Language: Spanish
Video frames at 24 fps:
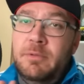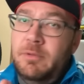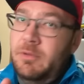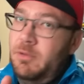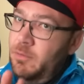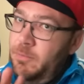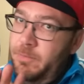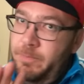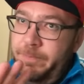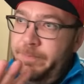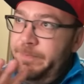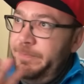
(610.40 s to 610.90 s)

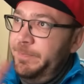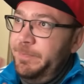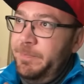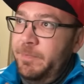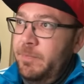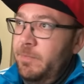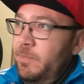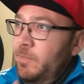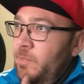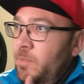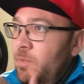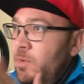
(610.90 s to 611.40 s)
no
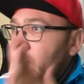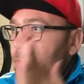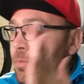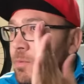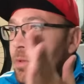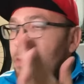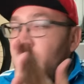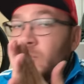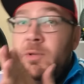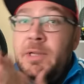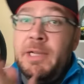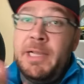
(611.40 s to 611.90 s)

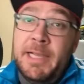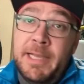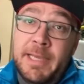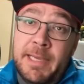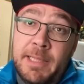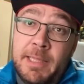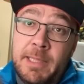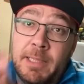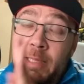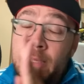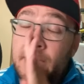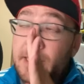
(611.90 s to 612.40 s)
es una
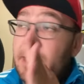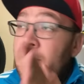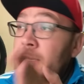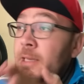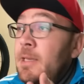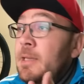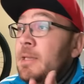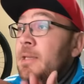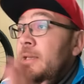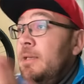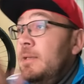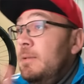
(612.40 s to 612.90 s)
cagada de
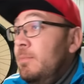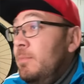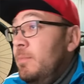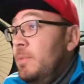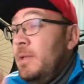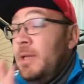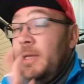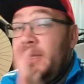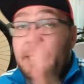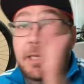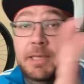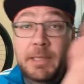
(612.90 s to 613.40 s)
aquí,
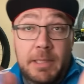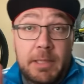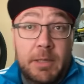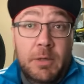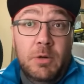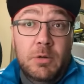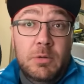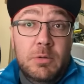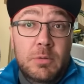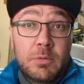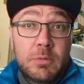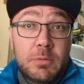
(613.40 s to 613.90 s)
de aquí, de
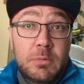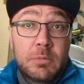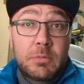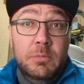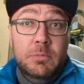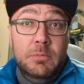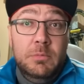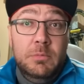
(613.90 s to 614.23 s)
Norco.